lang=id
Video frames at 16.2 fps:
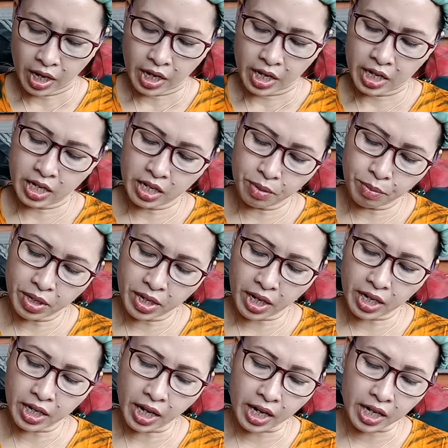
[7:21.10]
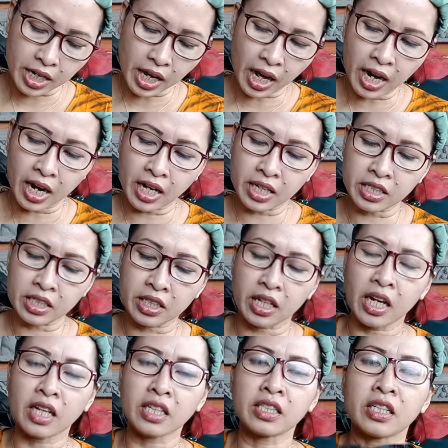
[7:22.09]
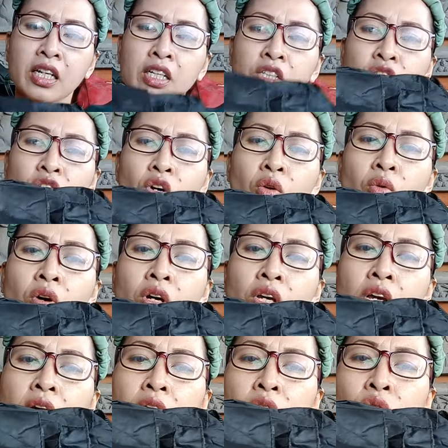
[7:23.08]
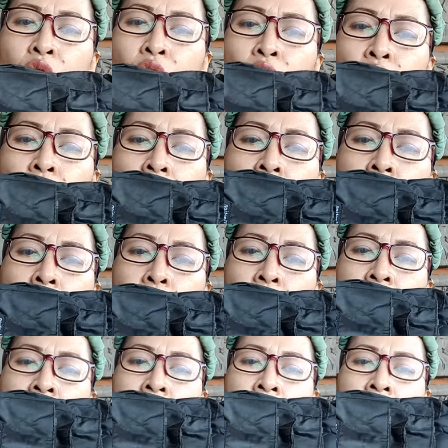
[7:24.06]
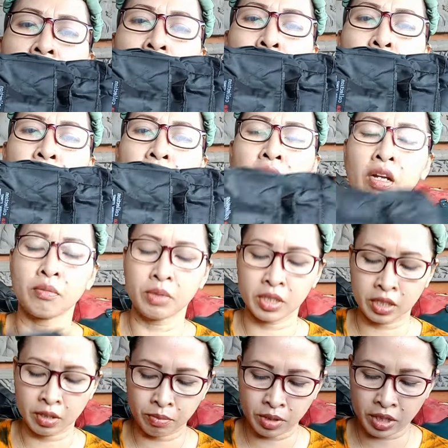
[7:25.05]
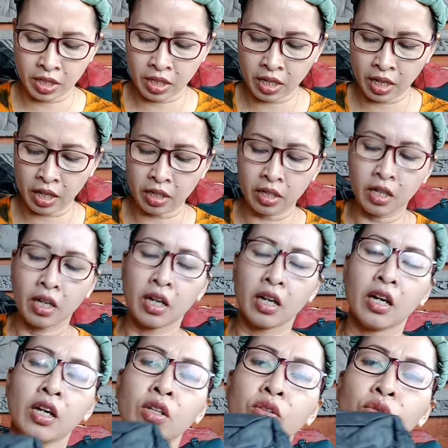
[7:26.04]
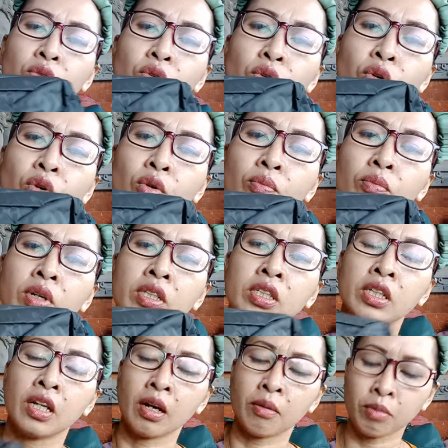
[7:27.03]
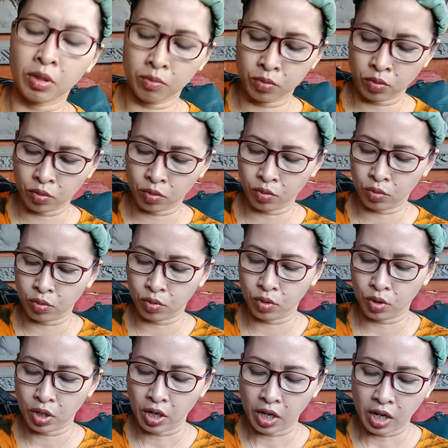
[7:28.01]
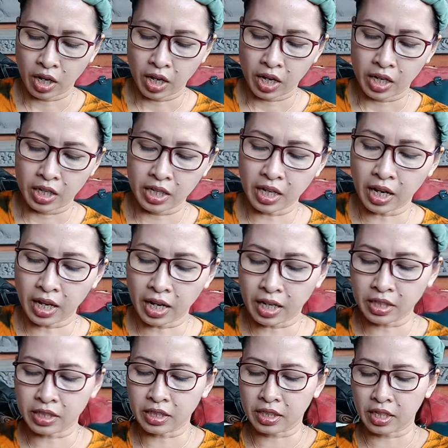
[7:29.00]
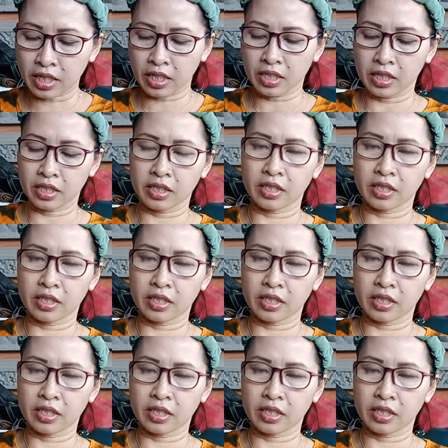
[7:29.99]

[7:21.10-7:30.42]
Ini brand dari Alaska, sling cowok ya, tuh. Masih hitam pekat, masih mengkilat. Tuh masih tidak berbulu ini Alaska